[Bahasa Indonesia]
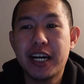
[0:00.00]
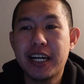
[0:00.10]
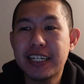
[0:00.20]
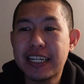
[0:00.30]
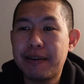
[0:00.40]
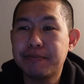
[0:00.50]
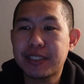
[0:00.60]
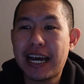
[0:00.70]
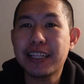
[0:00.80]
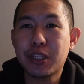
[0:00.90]
ke
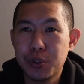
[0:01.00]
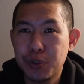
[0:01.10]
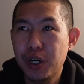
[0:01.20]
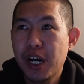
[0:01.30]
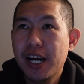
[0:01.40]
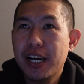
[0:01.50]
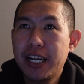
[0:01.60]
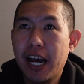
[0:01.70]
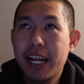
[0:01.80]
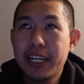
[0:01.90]
6-1
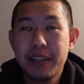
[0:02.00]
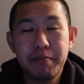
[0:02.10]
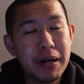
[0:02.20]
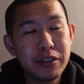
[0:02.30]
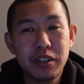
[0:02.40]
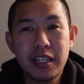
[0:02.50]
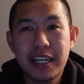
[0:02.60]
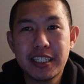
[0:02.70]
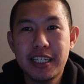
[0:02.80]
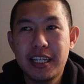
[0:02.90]
dan patut
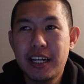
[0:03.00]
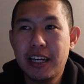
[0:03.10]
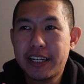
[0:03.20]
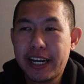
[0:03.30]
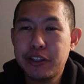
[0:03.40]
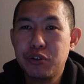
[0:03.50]
dikasih kredit